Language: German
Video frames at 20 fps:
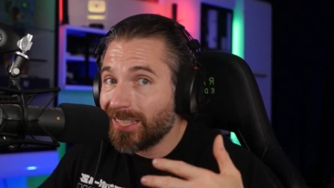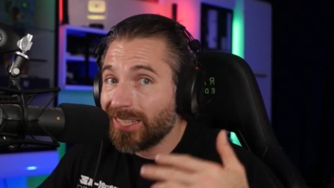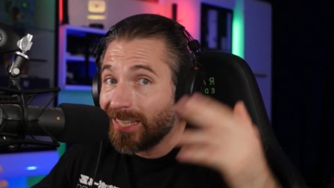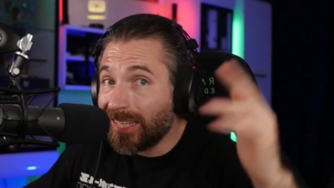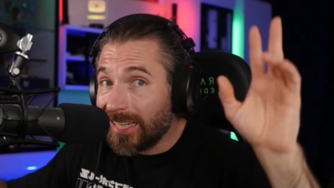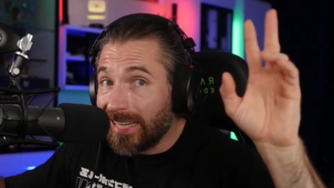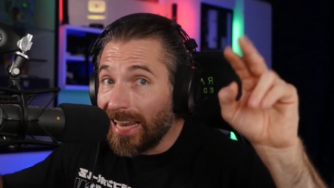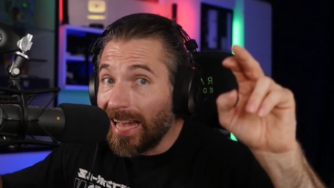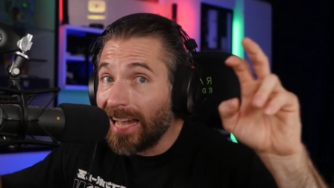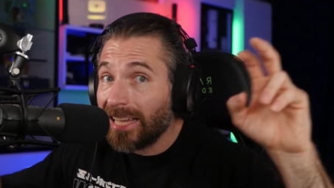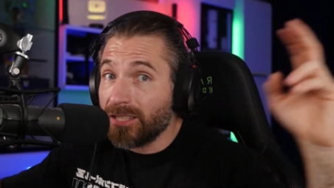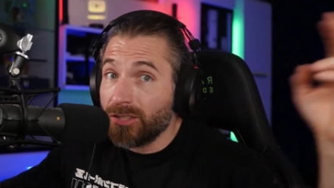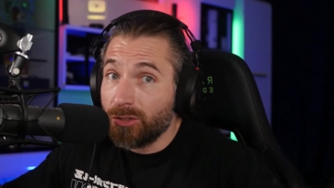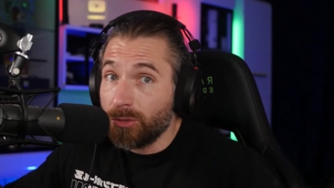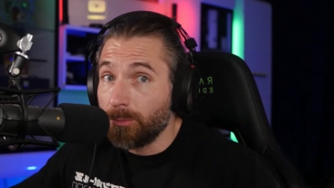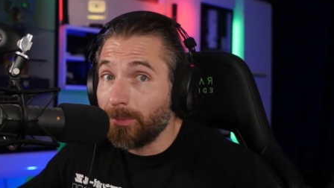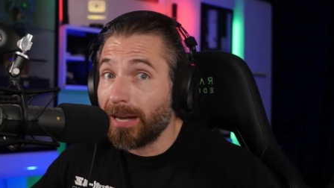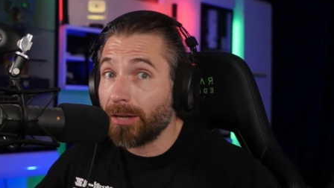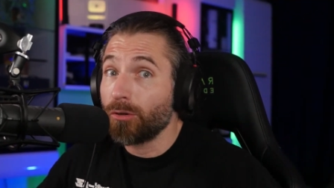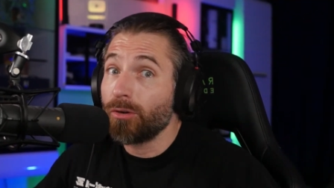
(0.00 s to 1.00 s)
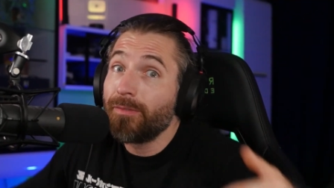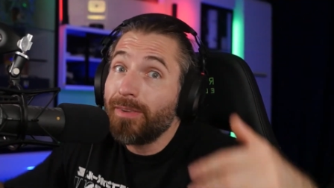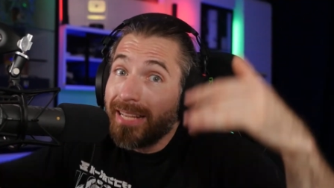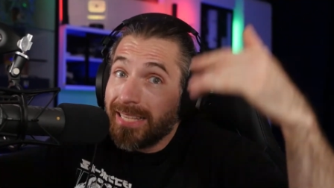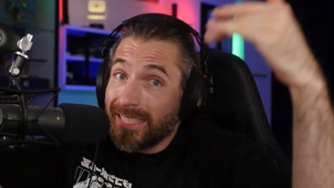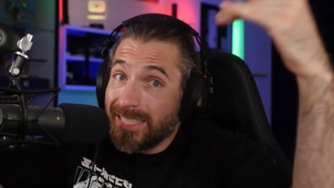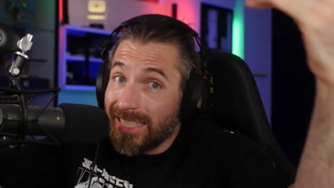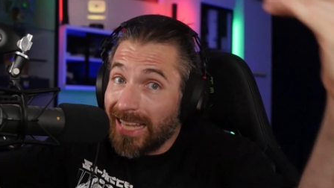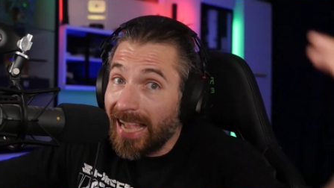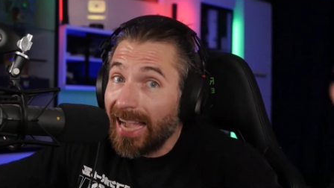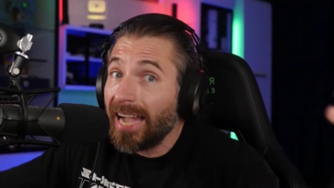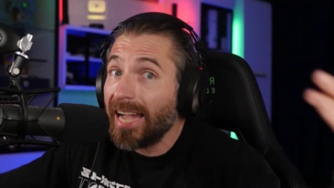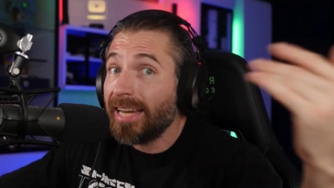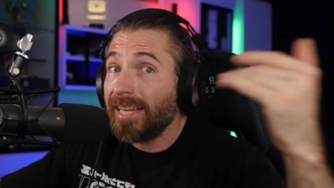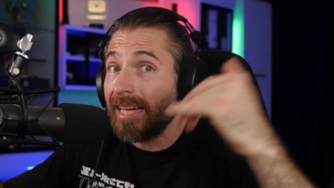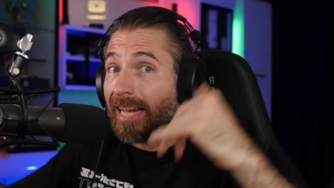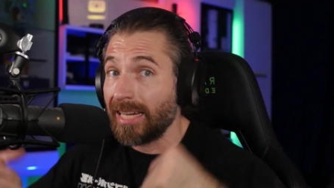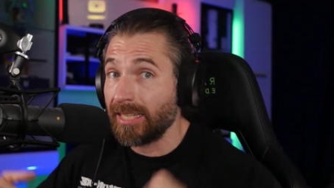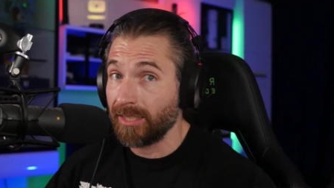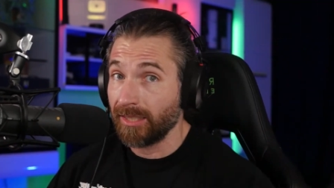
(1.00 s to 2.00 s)
klar zu machen oder wenigstens
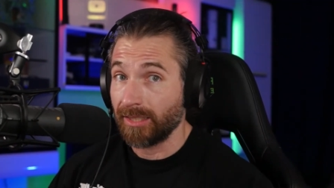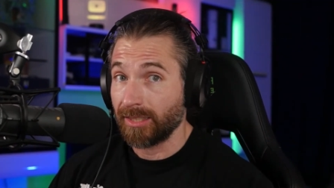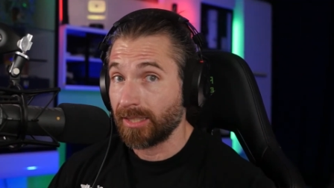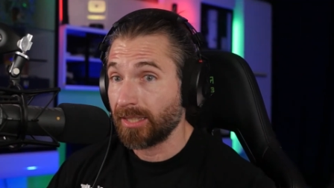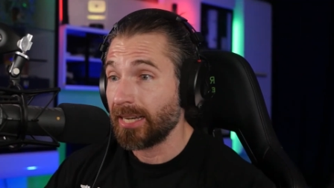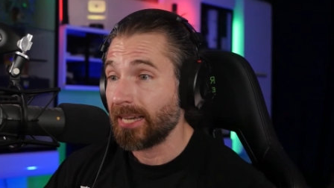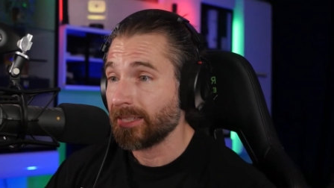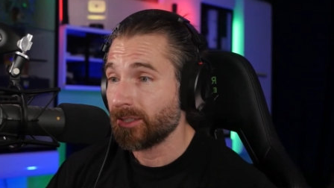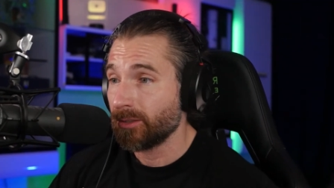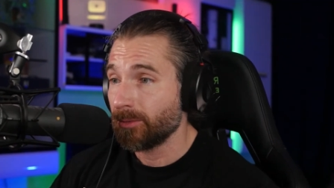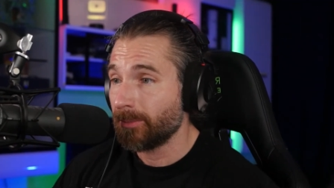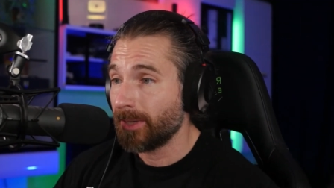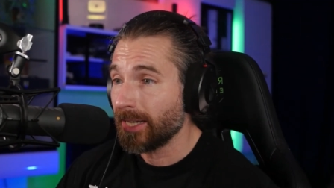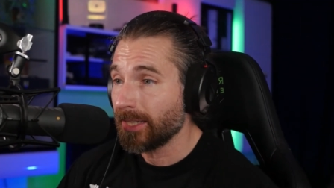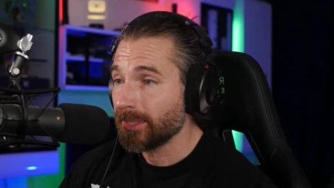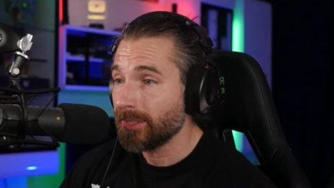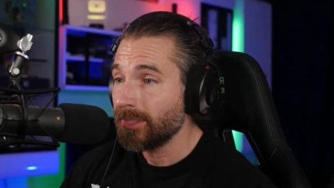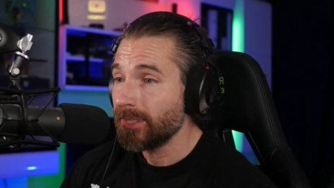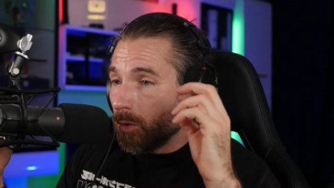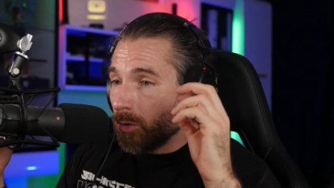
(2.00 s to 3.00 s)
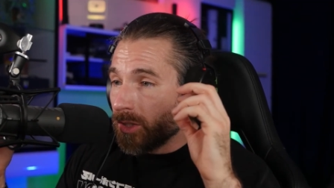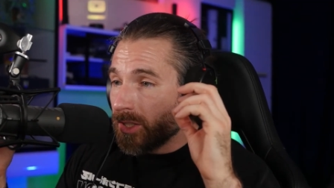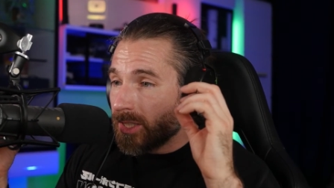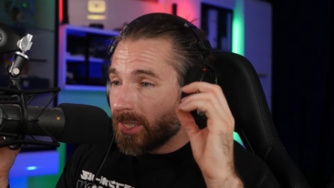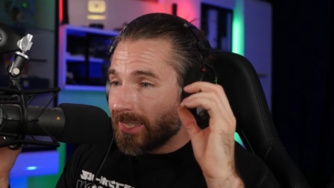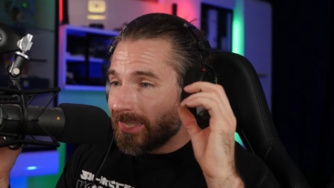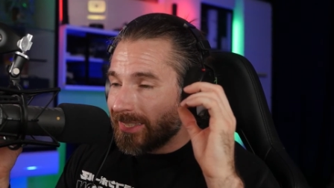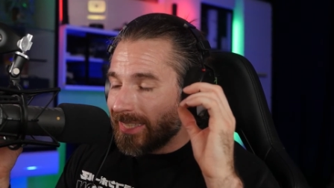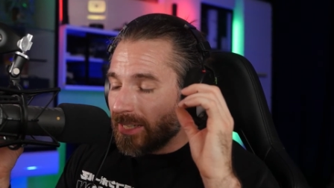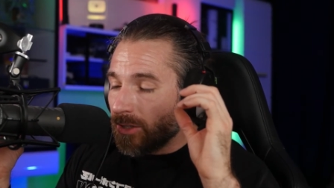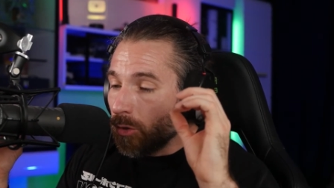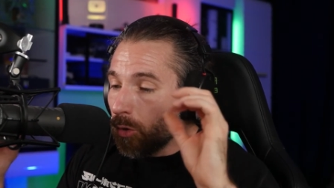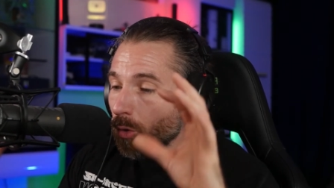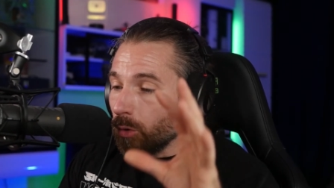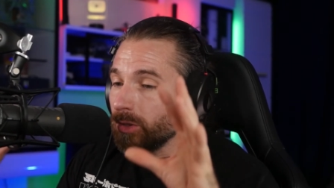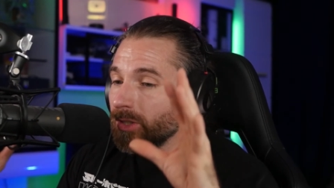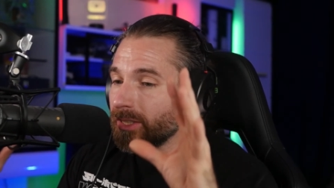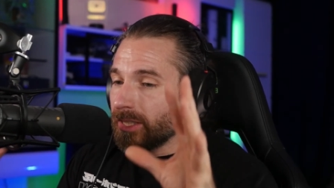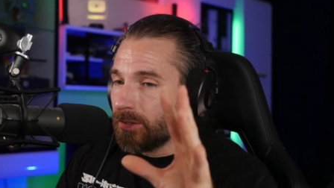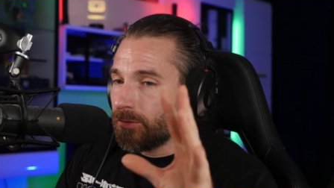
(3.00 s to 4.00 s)
eine andere klar zu machen. Und der
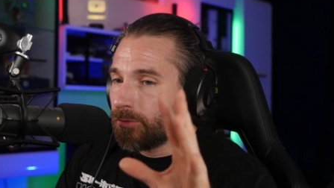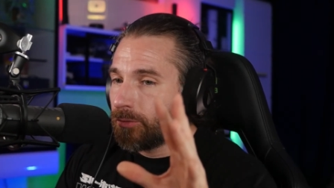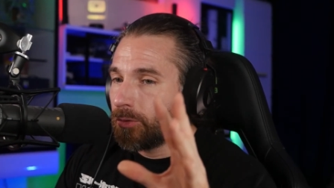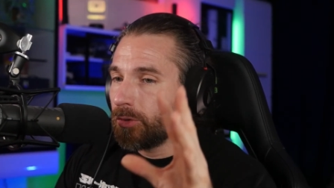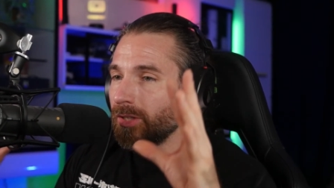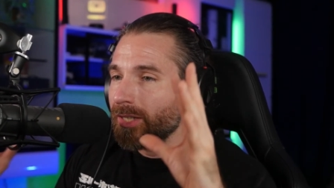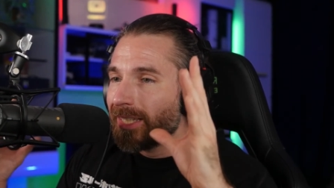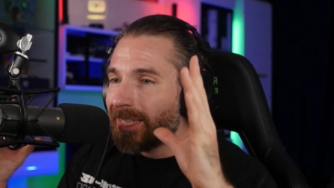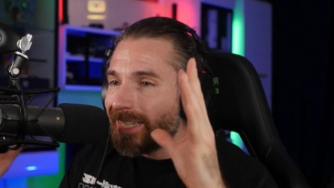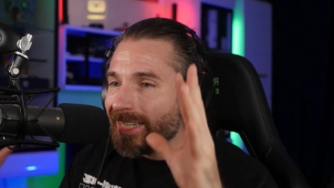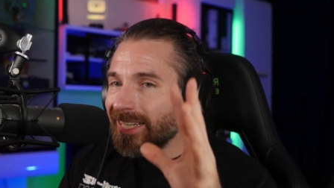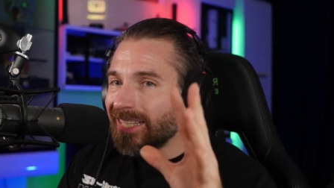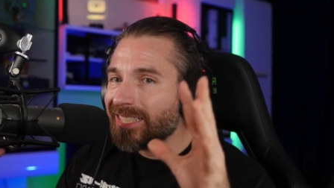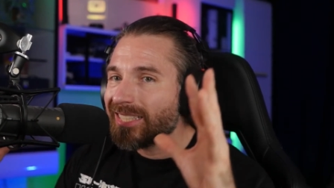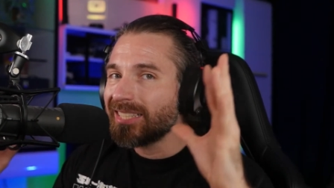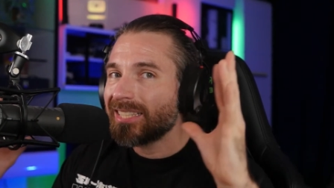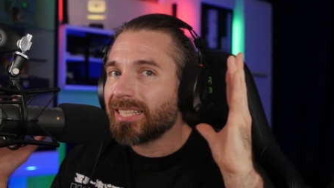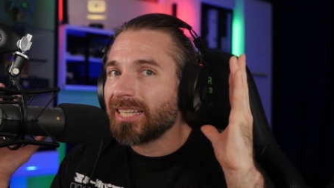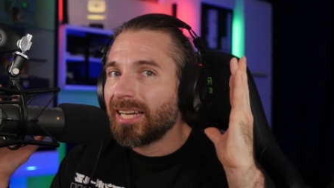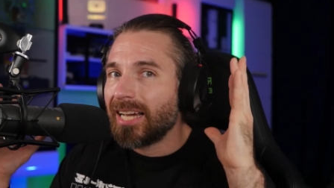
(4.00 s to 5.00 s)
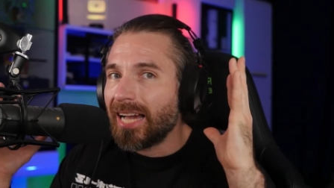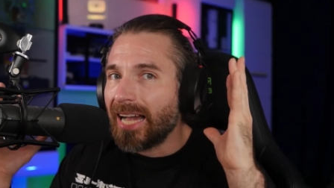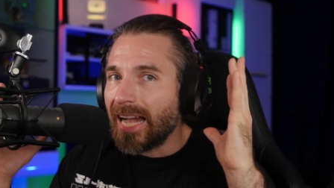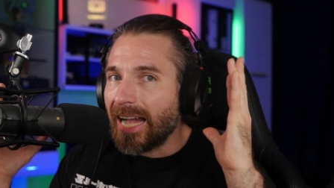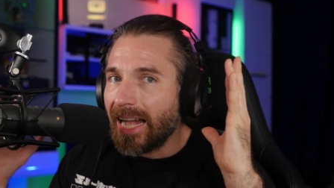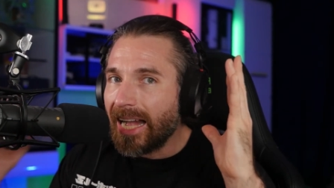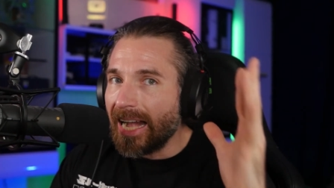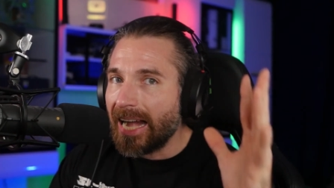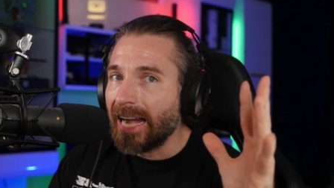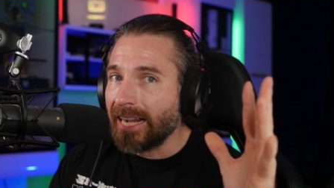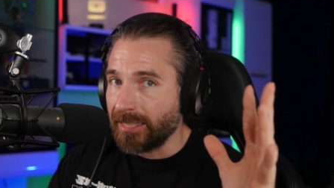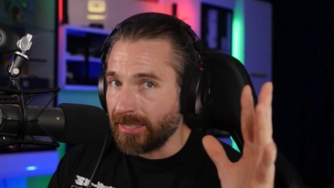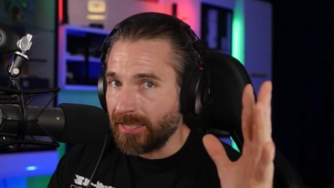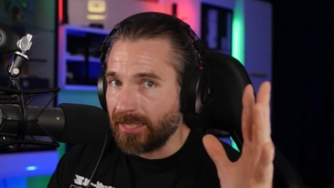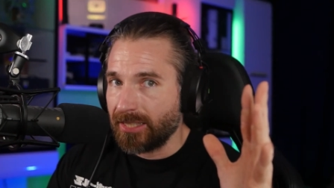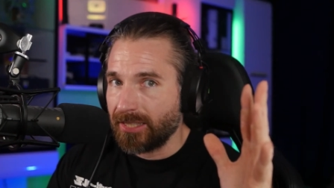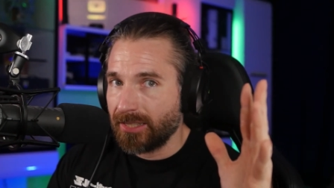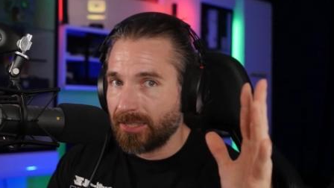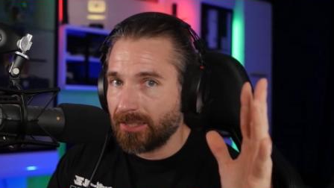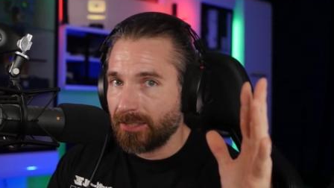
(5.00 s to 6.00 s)
Grund dafür ist
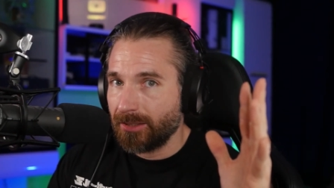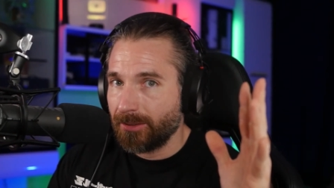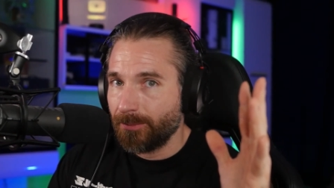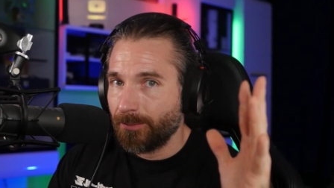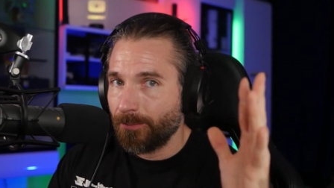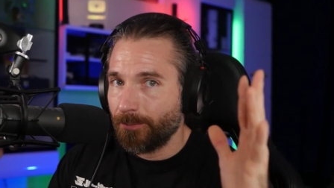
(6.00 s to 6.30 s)
Angst.